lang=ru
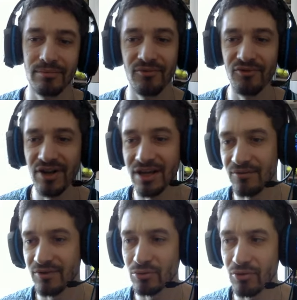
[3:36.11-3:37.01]
в игре
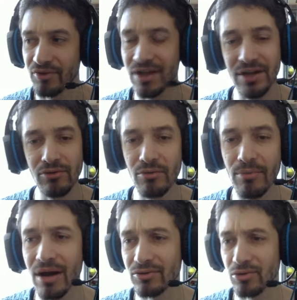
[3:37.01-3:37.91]
финтов я делаю мало,